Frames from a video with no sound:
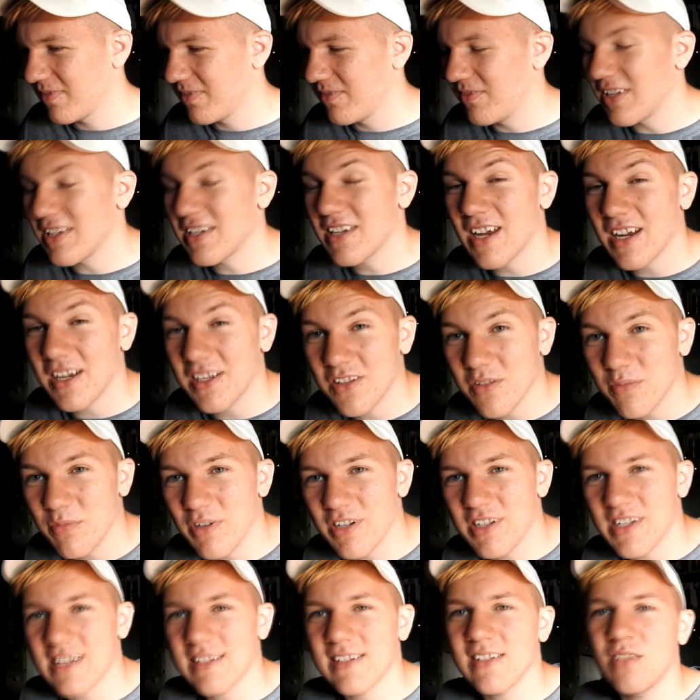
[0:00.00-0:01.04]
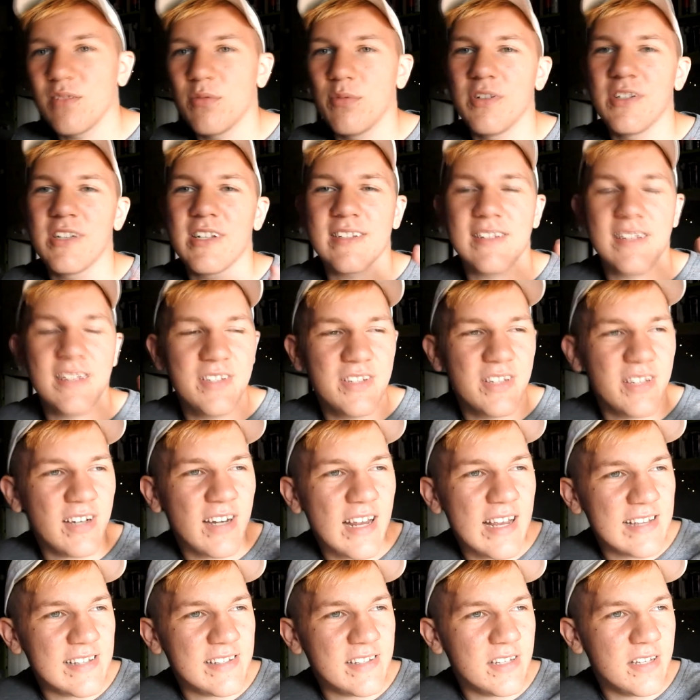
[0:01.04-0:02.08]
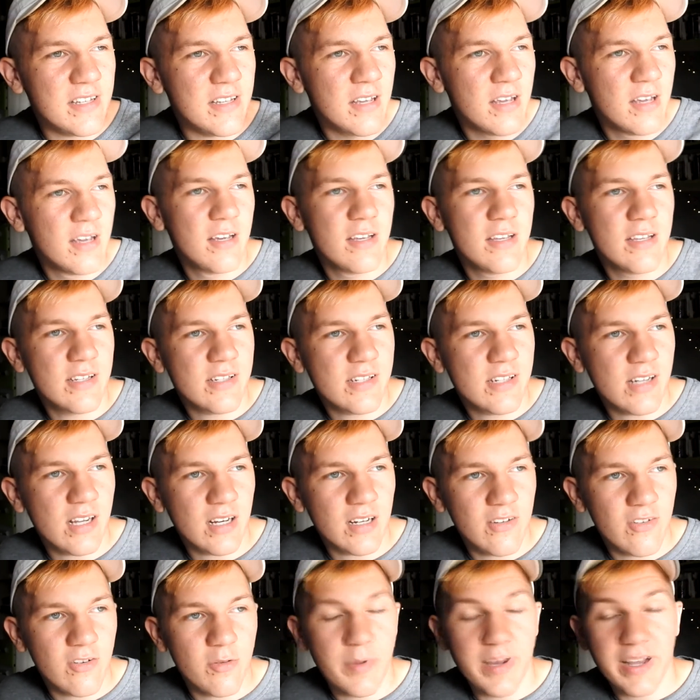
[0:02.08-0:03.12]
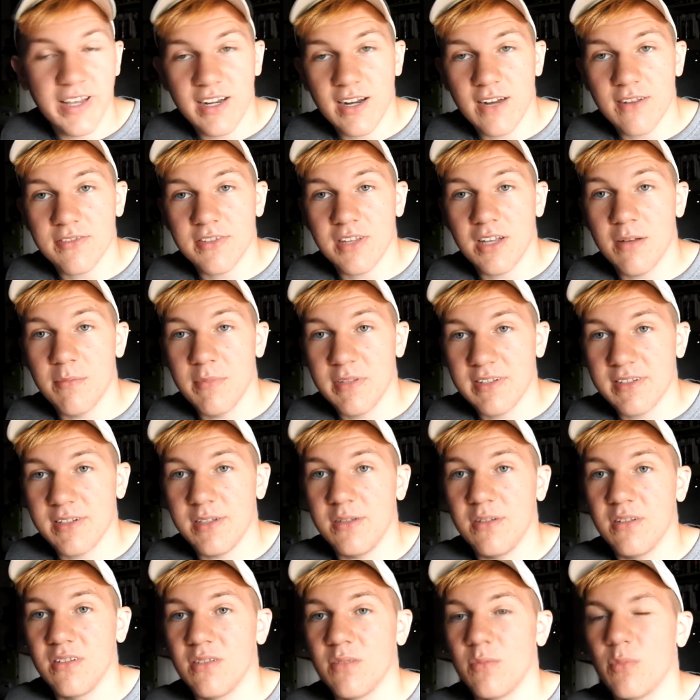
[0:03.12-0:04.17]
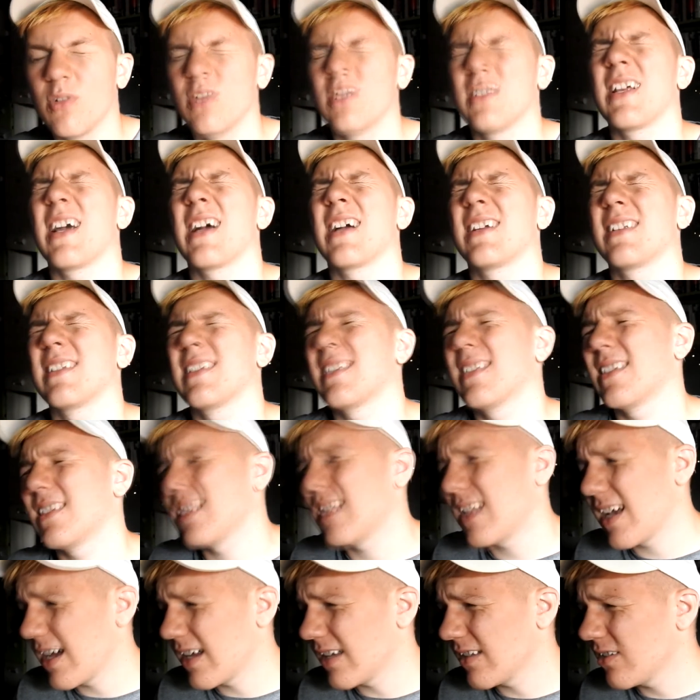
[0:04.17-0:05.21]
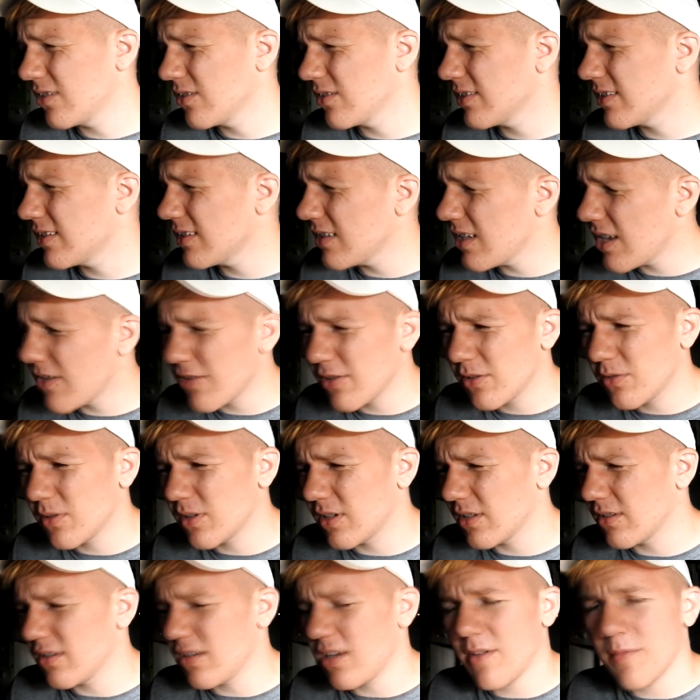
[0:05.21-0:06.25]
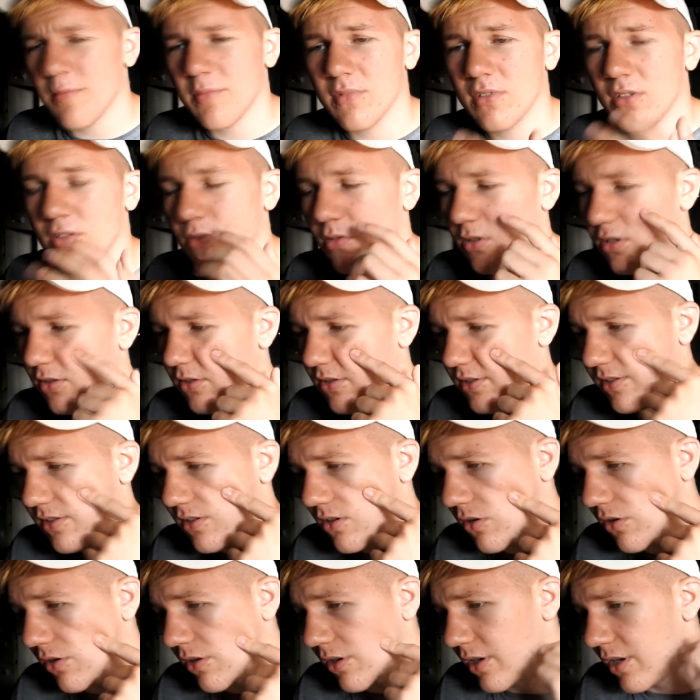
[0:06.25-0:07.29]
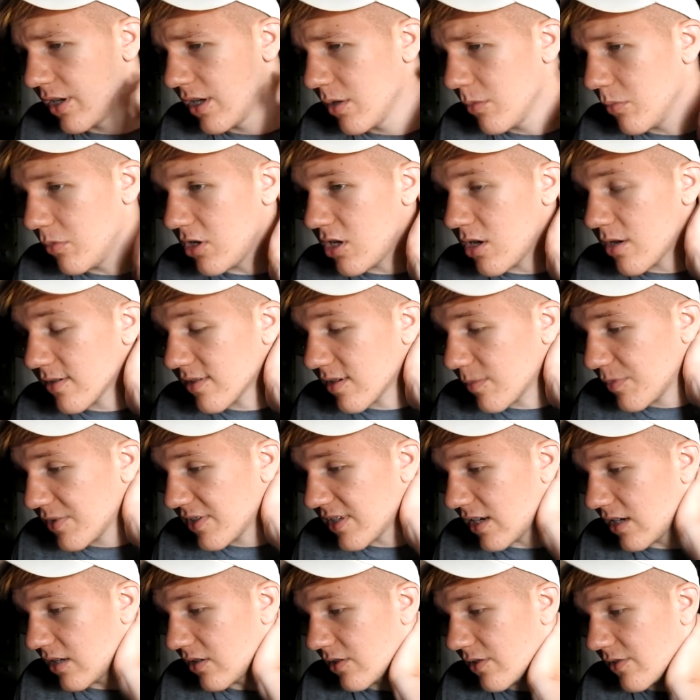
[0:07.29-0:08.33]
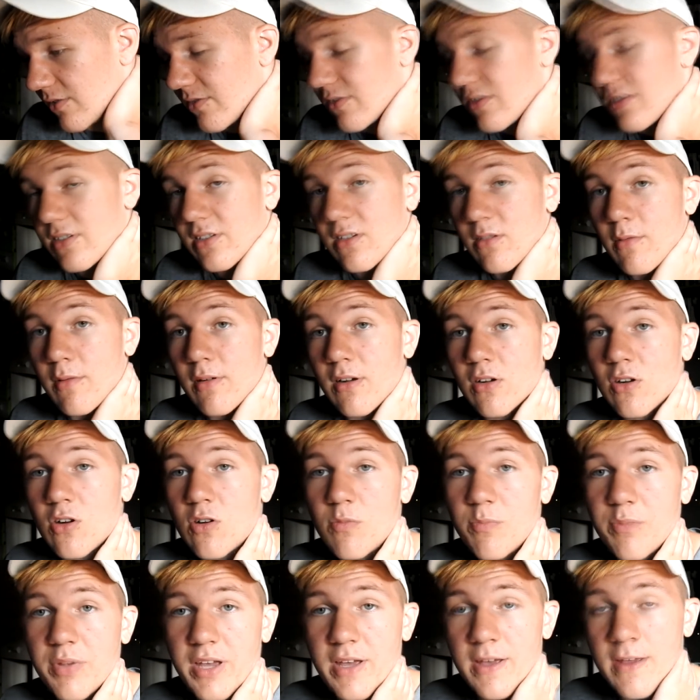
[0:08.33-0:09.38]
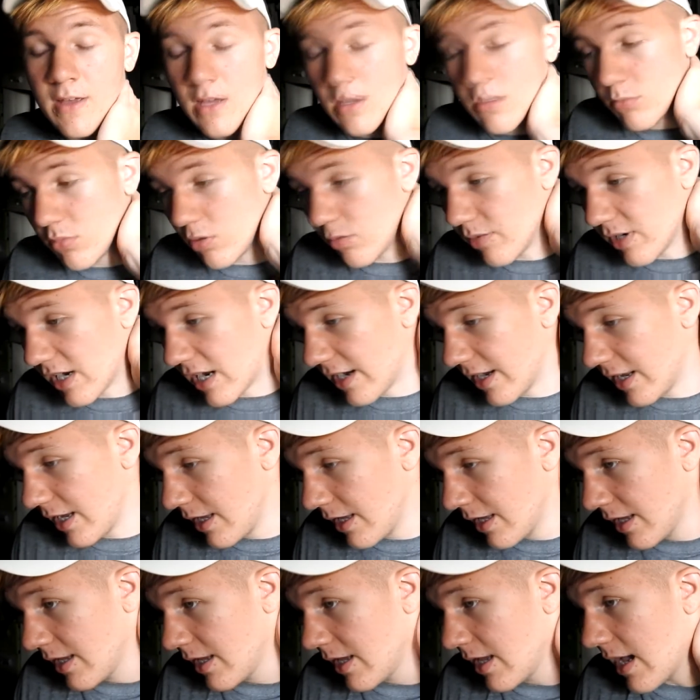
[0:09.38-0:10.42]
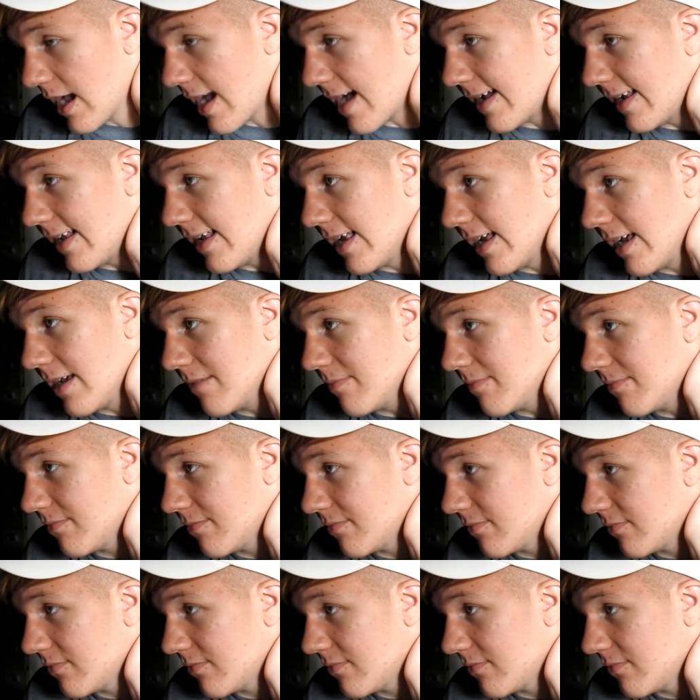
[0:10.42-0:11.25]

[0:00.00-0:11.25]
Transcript: Wiecie jakie to były czasy? To były czasy, gdzie Rezi jeszcze nagrywał Minecrafta bez kitu. To było tak sta... To nie, wiem, który, nie wiem, który to jest rok, bo nie mam zapisane, to jest wszystko ma na kompie pobrane, ale